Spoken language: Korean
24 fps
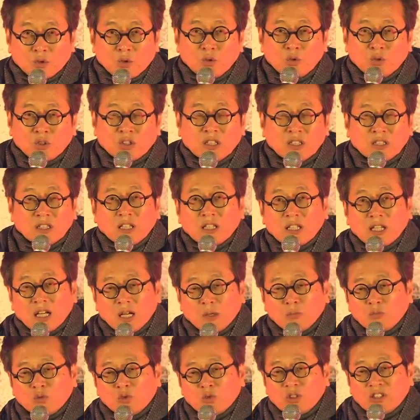
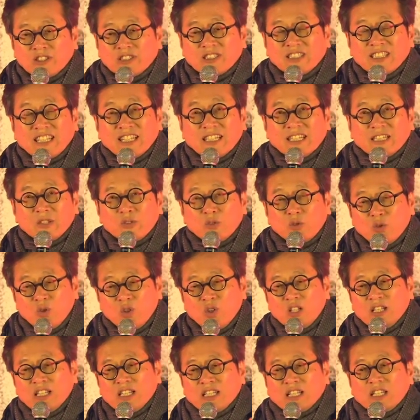윤석열이가 무너뜨린
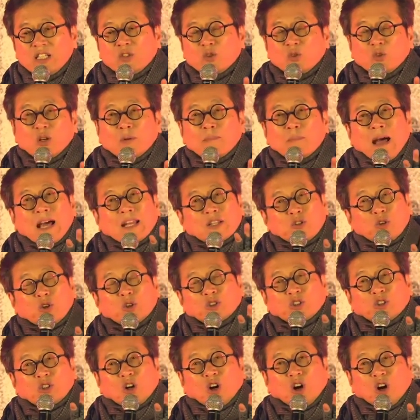윤리 기준을
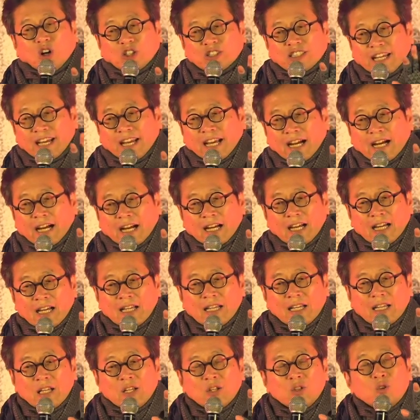맞춰서 제가
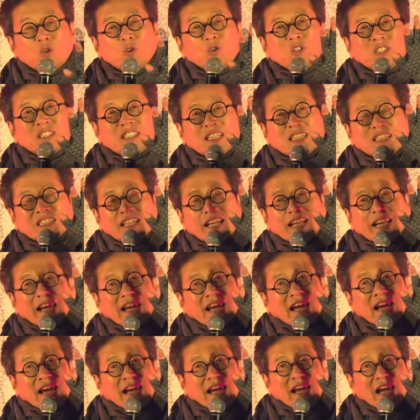
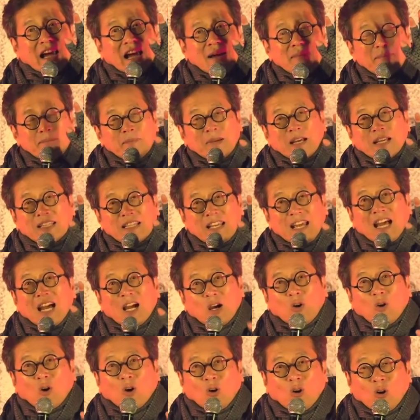윤석열에게 한마디
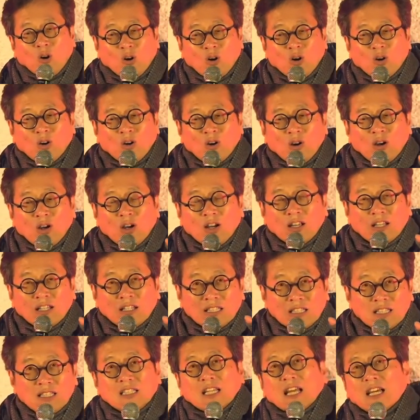하고
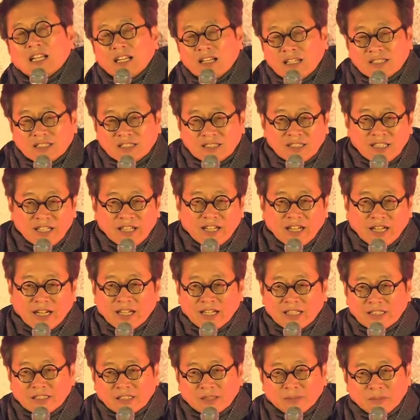이 자리에서
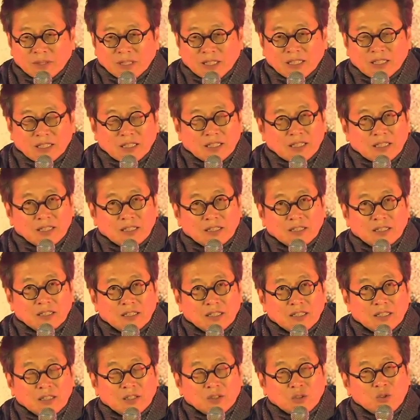내려가겠습니다.
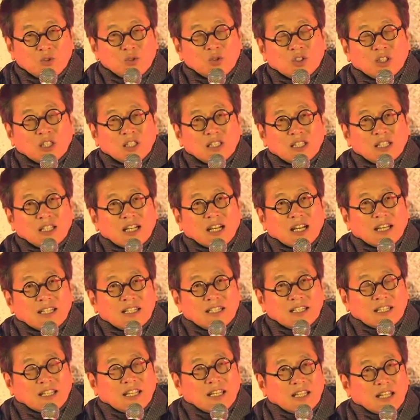윤석열이가
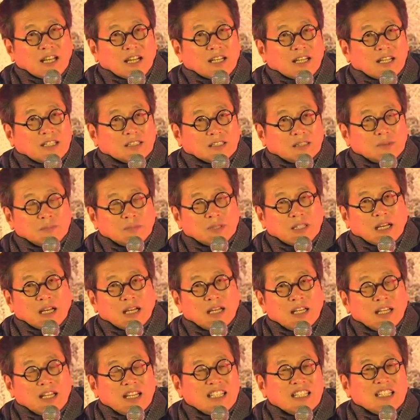이렇게
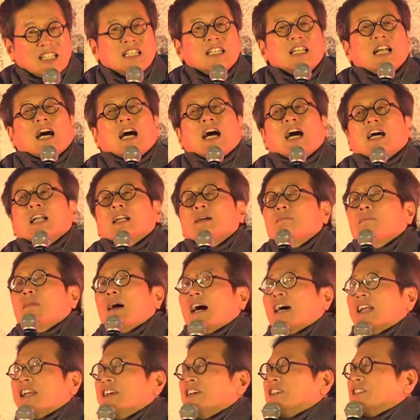이야기했습니다. 지나가는
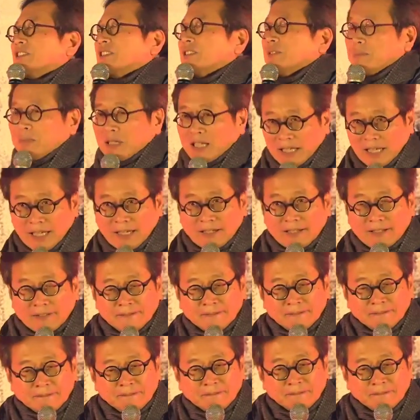말이었습니다.